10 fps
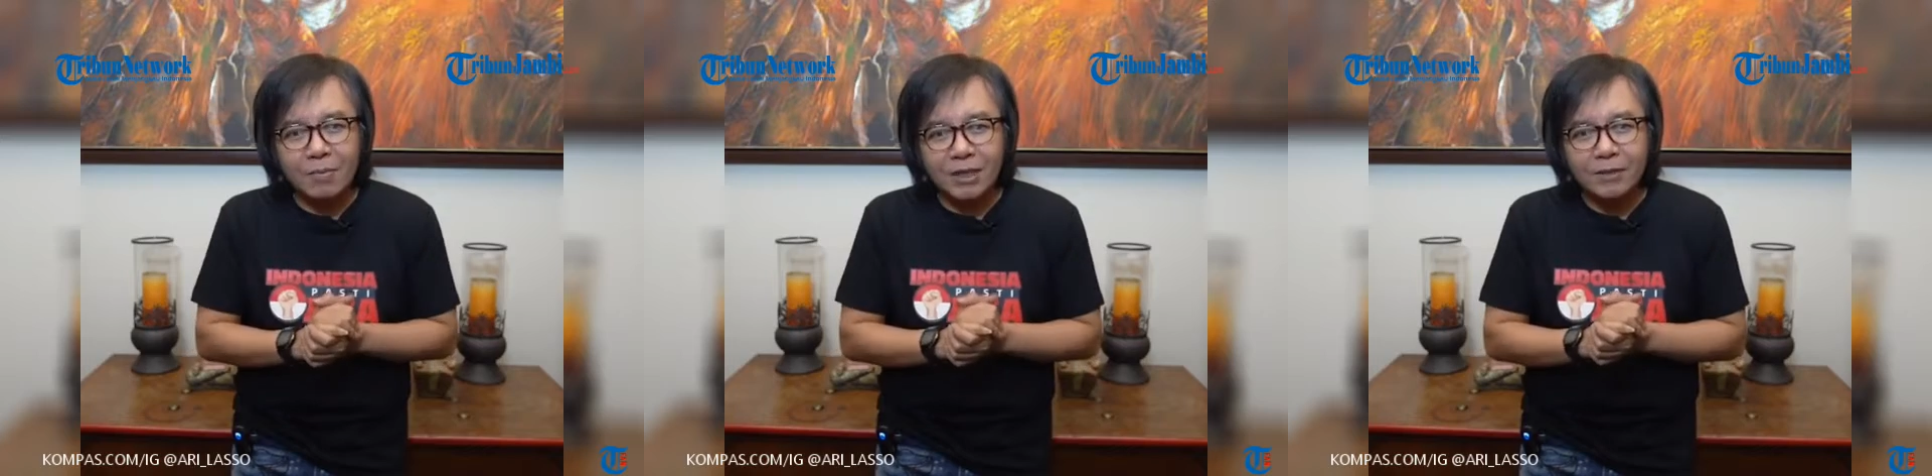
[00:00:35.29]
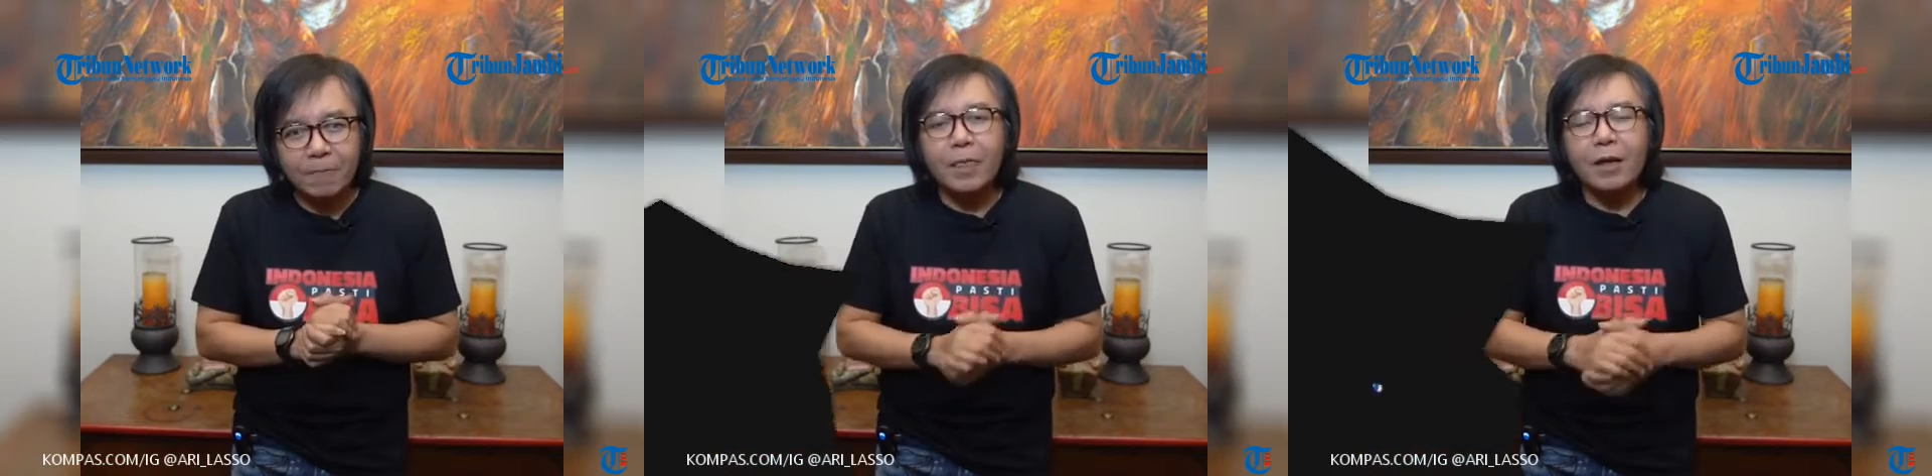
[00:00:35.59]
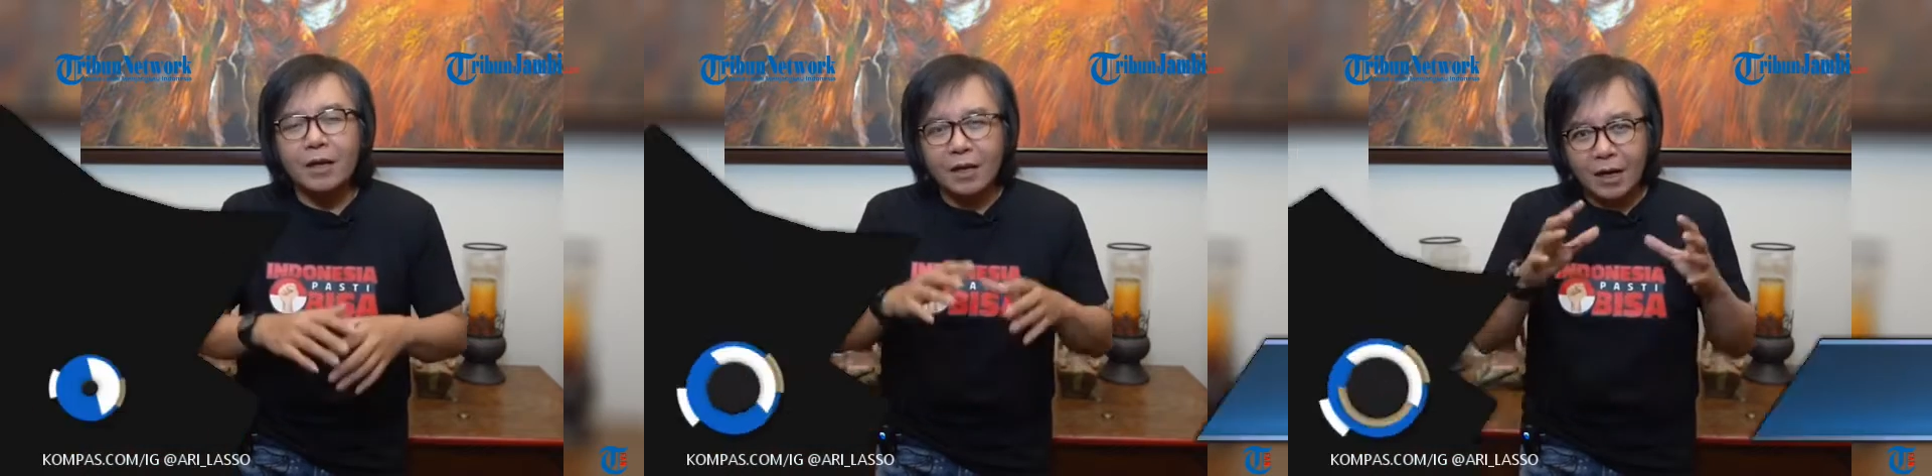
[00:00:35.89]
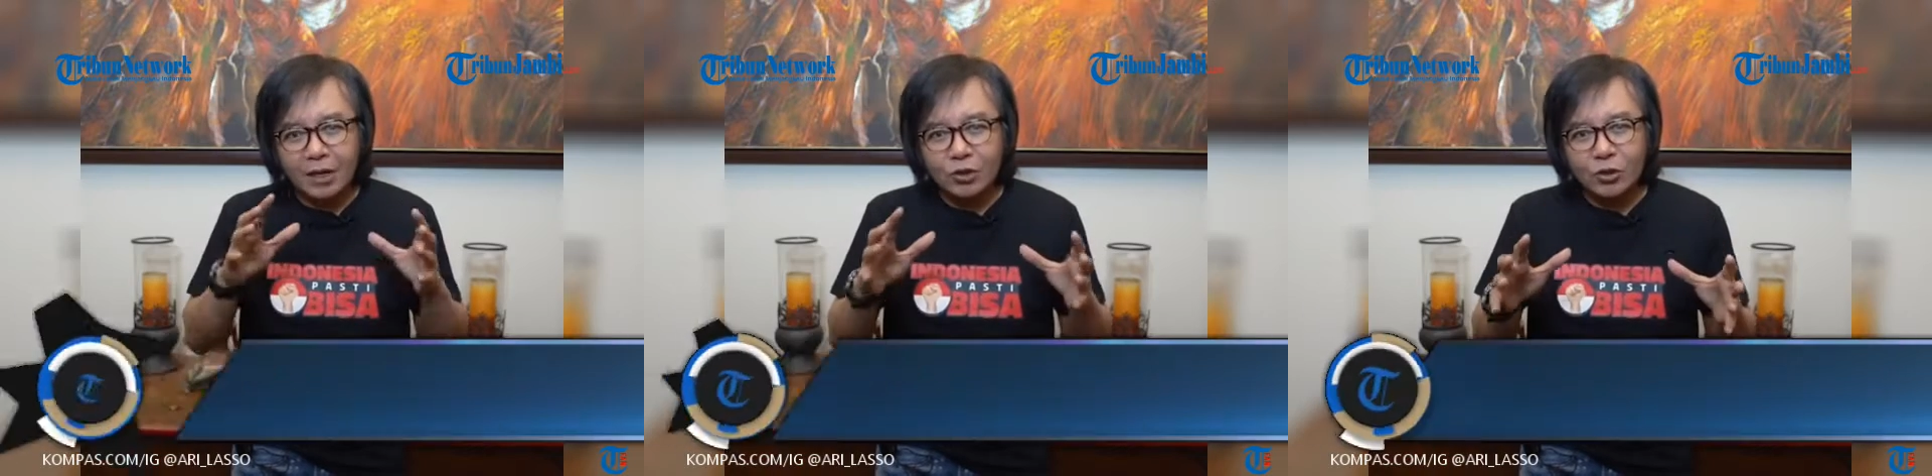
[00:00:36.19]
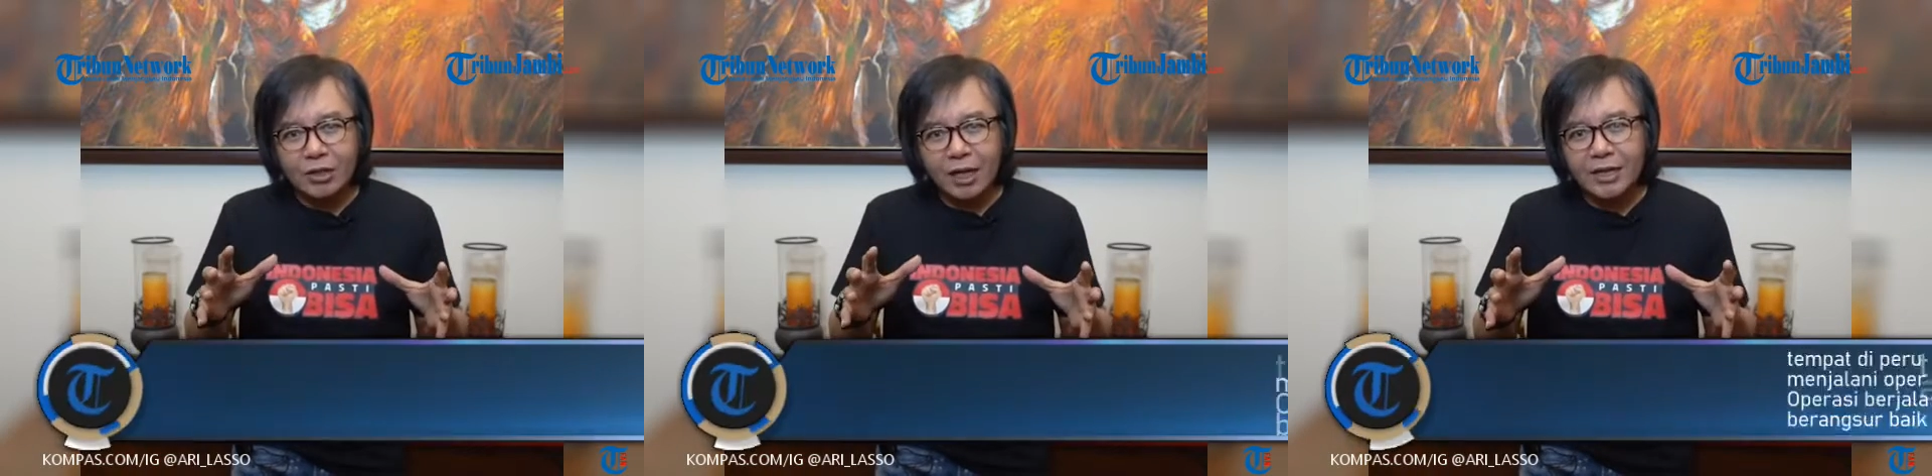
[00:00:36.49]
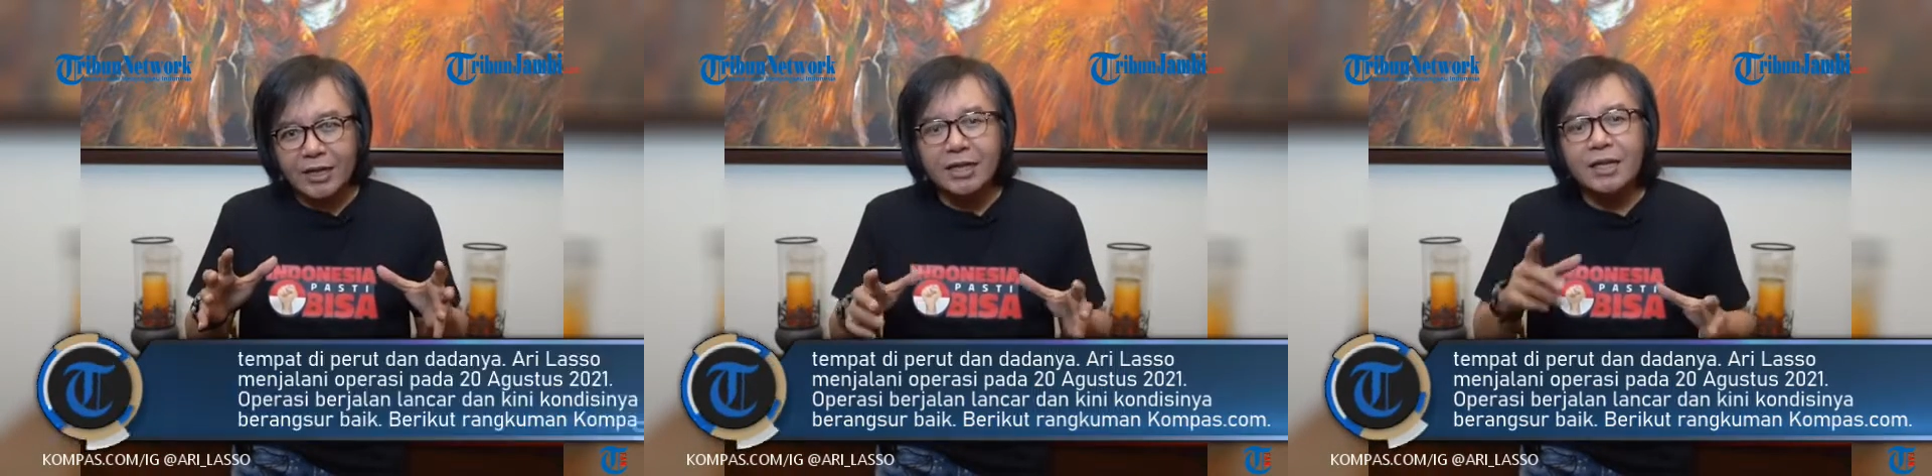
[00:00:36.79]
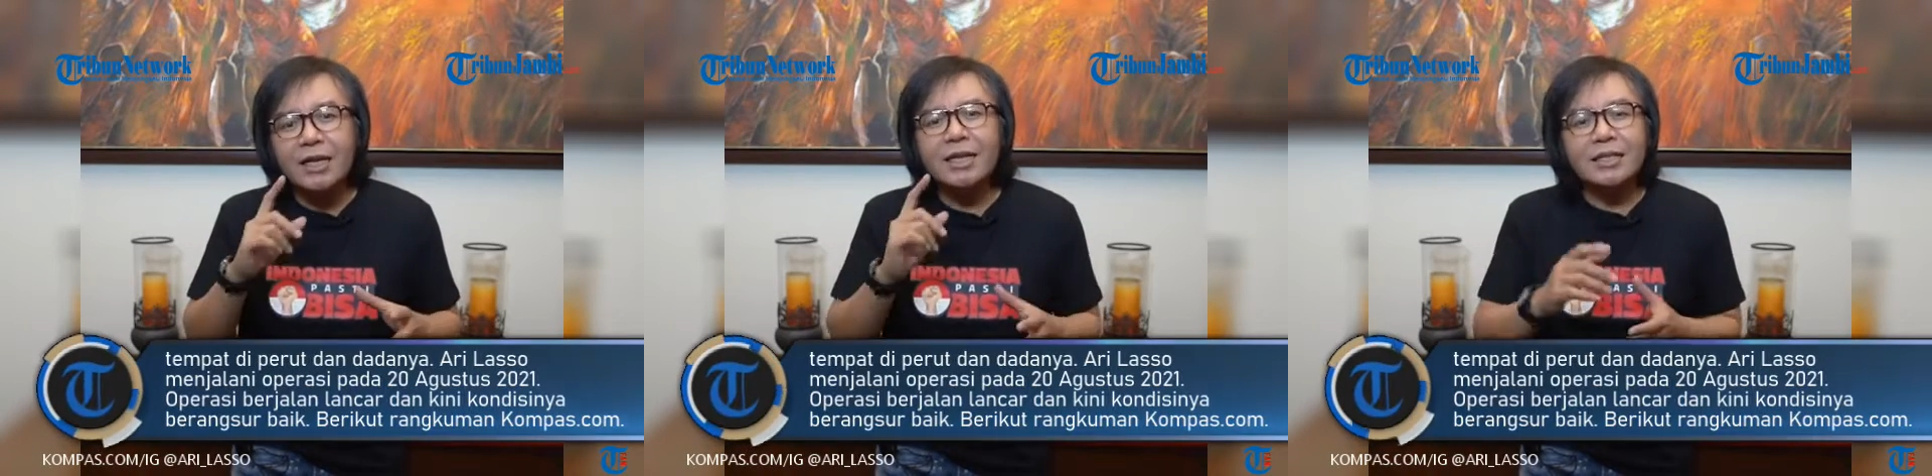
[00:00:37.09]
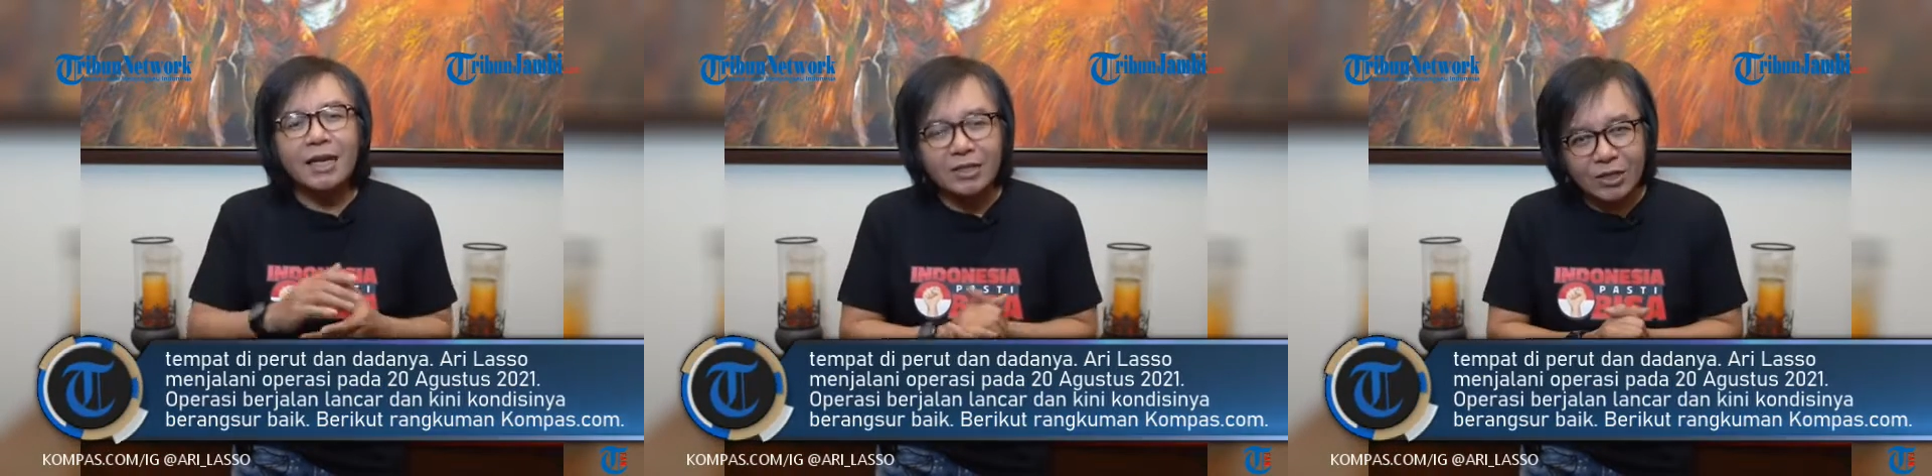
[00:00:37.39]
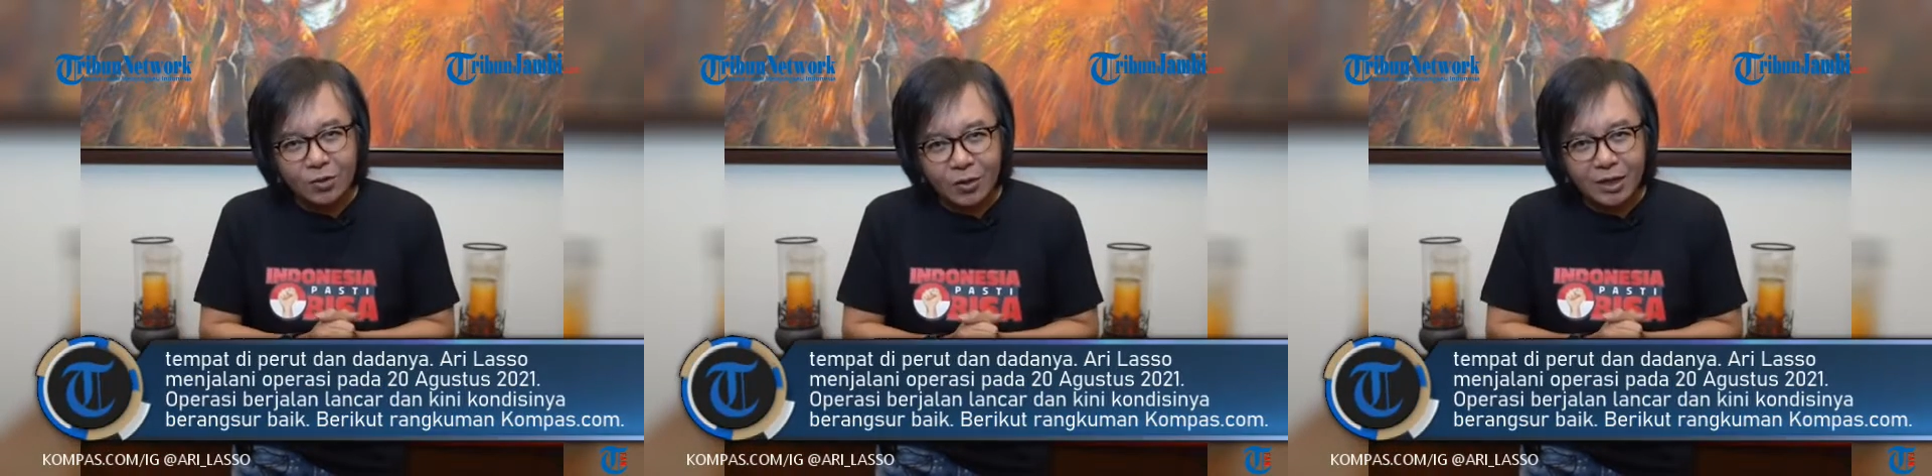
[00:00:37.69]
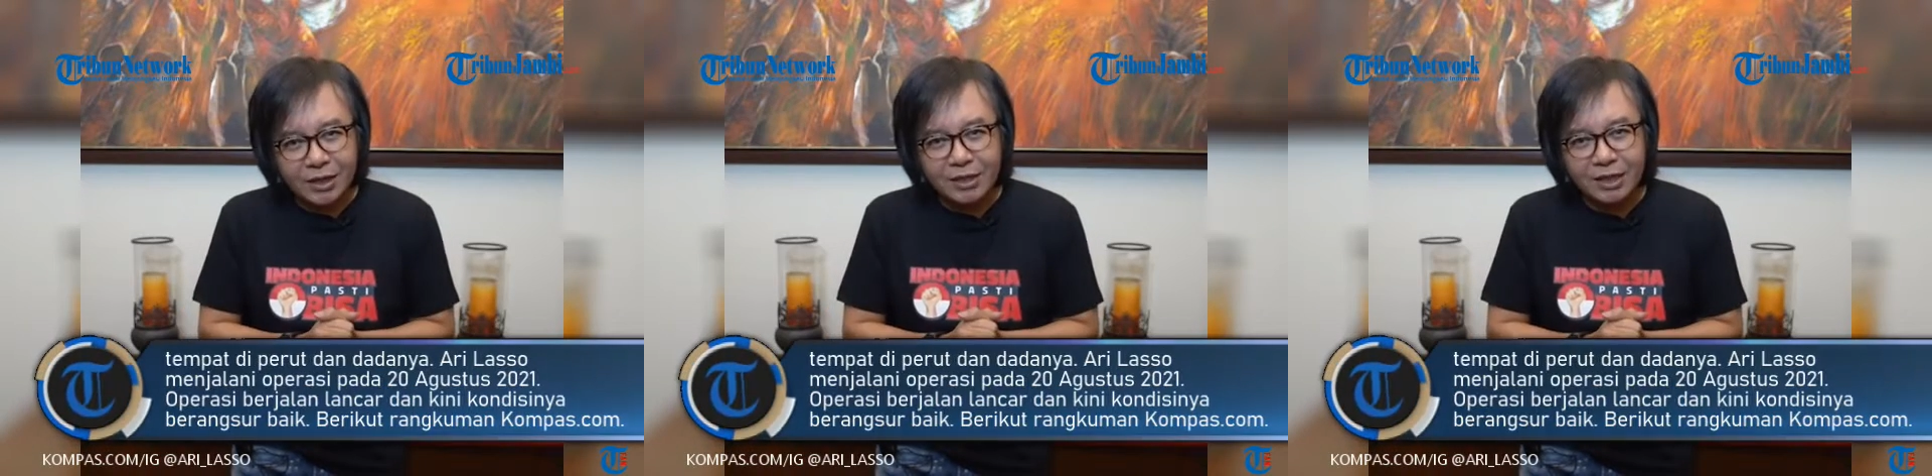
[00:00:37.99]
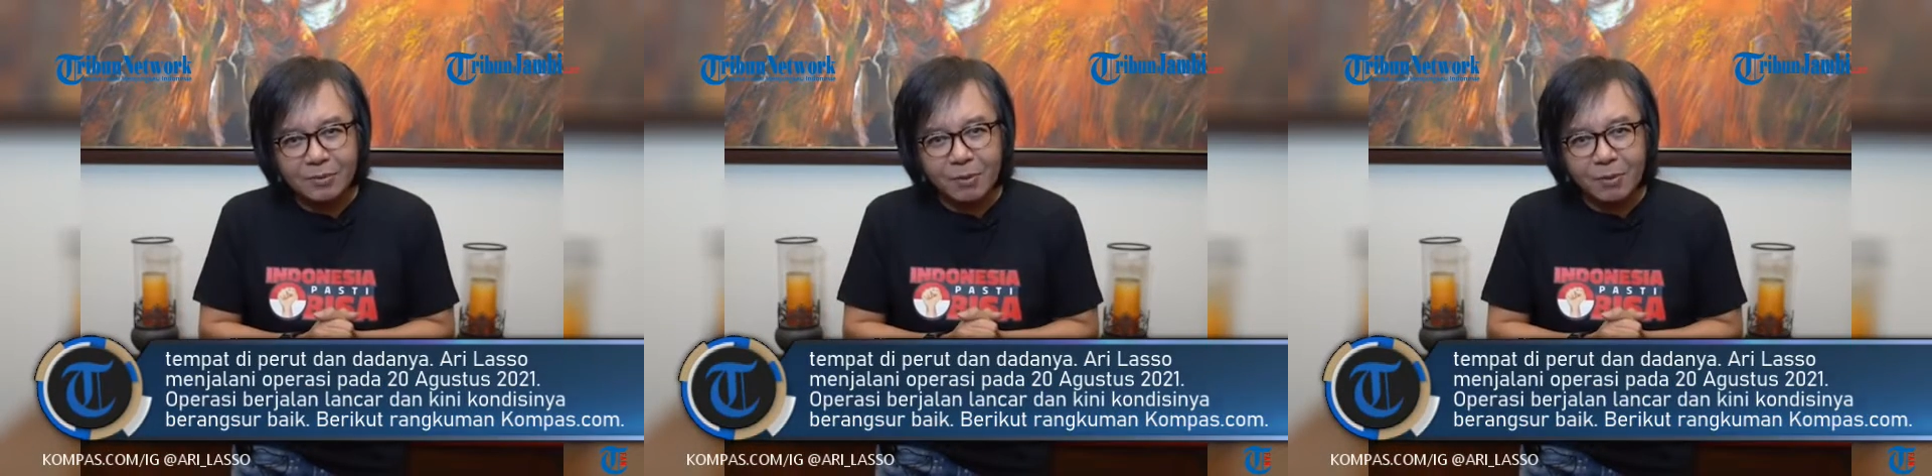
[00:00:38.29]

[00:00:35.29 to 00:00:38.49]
Ari Lasso menjalani operasi pada 20 Agustus 2021.